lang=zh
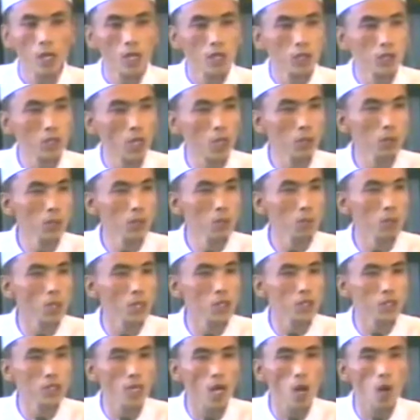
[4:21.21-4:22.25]
也拥有了
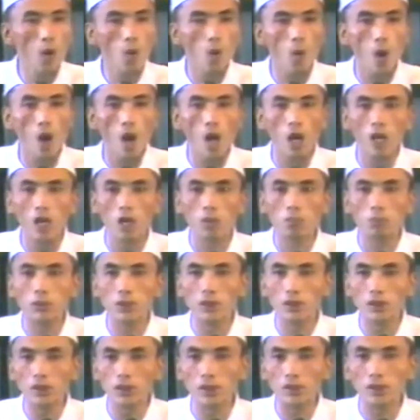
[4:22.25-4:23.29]
鲜花和
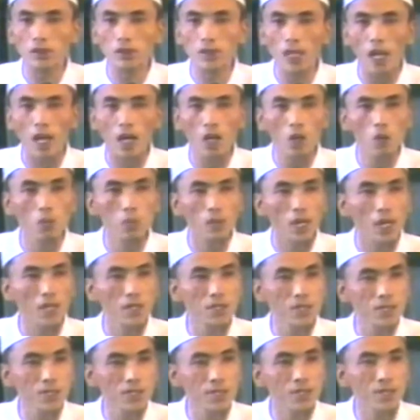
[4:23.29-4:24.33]
名义，但后来
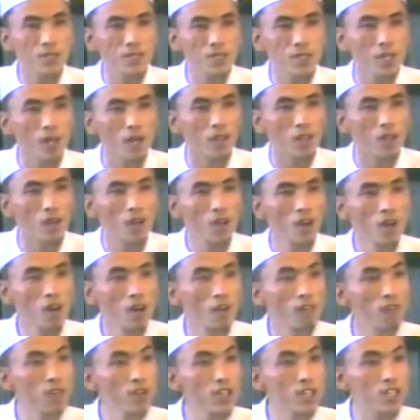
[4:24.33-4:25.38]
自杀了。
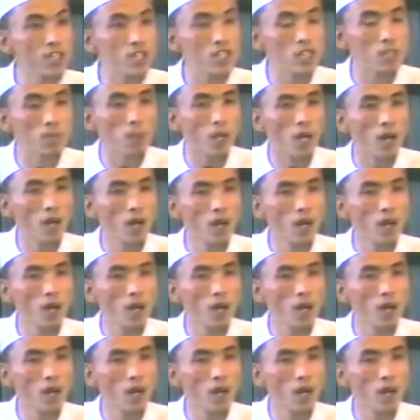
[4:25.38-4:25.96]
为什么？